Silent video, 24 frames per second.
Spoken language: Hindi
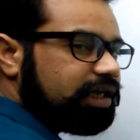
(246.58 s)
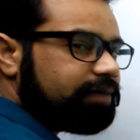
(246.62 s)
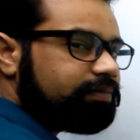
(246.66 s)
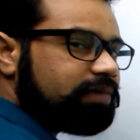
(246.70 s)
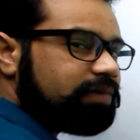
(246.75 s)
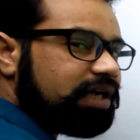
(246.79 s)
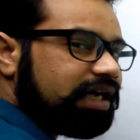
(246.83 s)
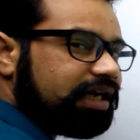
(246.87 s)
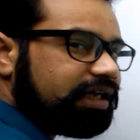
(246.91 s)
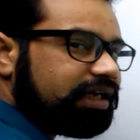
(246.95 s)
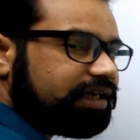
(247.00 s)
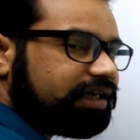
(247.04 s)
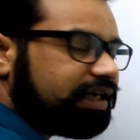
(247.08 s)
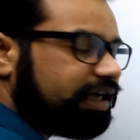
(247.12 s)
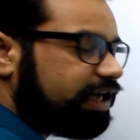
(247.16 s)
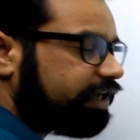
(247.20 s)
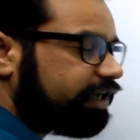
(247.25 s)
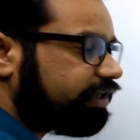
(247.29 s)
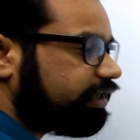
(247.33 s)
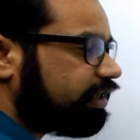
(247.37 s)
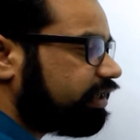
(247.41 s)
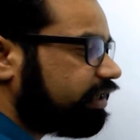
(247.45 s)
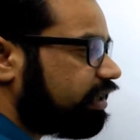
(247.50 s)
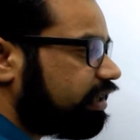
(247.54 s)
हैं हम
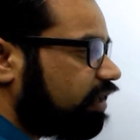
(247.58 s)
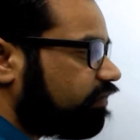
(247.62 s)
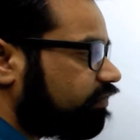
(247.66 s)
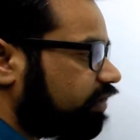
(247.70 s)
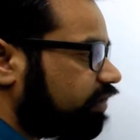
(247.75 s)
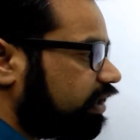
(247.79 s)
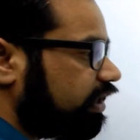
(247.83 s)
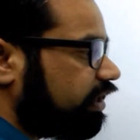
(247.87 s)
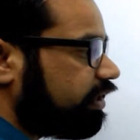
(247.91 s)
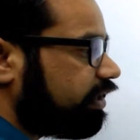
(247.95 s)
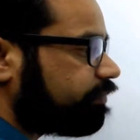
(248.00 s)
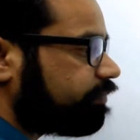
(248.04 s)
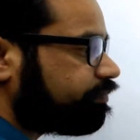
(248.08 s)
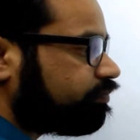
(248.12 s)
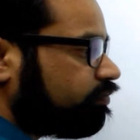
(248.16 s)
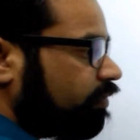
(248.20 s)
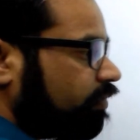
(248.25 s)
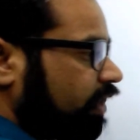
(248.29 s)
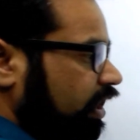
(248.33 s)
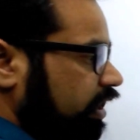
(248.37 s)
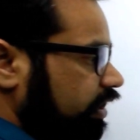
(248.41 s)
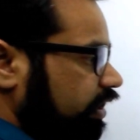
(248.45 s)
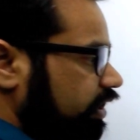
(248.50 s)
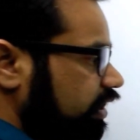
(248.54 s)
कनेक्टेड ग्राफ के लिए
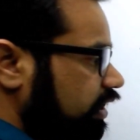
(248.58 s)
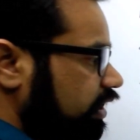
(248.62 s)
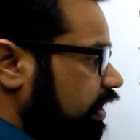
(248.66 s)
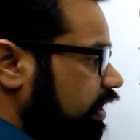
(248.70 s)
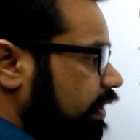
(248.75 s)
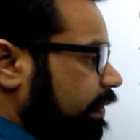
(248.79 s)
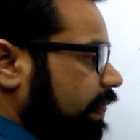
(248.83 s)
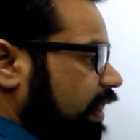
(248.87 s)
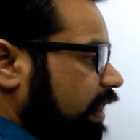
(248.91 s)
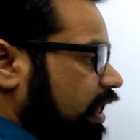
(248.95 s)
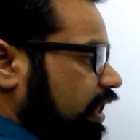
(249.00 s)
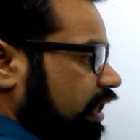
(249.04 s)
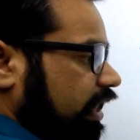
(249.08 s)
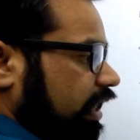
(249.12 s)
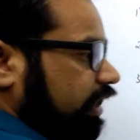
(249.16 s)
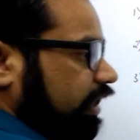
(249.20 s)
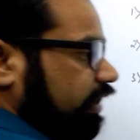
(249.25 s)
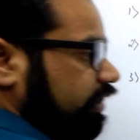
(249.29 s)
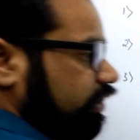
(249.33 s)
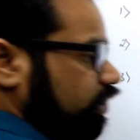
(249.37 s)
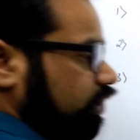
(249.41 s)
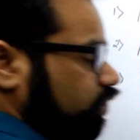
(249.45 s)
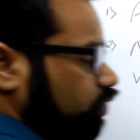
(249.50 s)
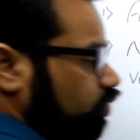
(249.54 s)
ठीक
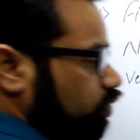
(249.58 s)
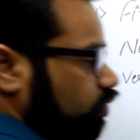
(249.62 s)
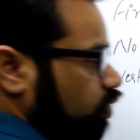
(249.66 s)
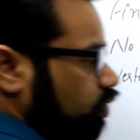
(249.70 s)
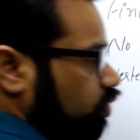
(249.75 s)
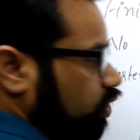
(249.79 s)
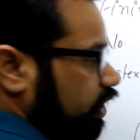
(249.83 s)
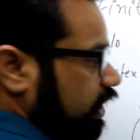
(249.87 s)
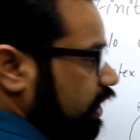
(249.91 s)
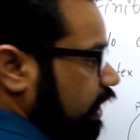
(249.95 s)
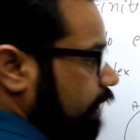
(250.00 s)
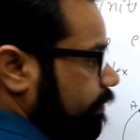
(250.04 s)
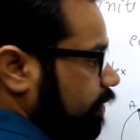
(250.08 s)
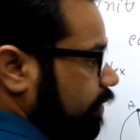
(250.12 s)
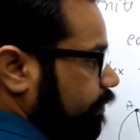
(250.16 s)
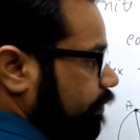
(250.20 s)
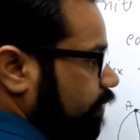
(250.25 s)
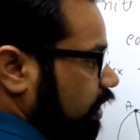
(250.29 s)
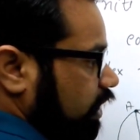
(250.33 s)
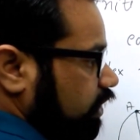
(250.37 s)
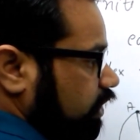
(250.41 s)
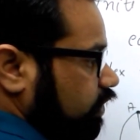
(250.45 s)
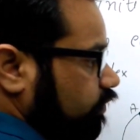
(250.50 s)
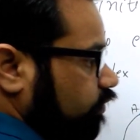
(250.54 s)
ये तो हो गया आपके
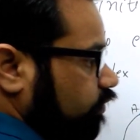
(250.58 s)
पास